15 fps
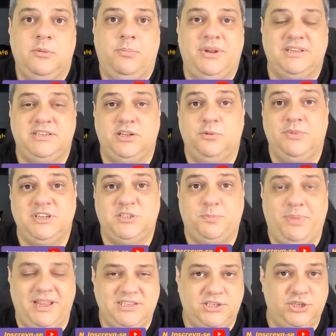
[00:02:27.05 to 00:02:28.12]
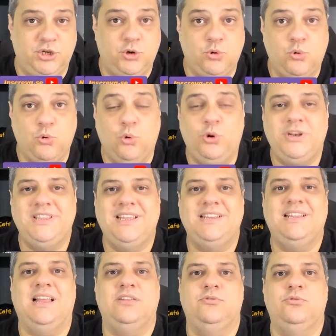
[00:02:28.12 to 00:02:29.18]
para ser uma espécie de
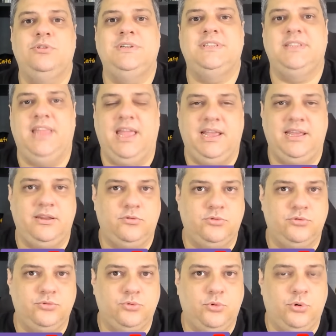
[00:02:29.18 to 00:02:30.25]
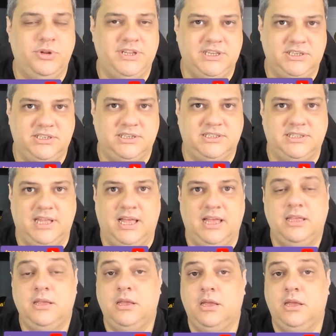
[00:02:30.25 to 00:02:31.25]
coordenador técnico no Corinthians, tá?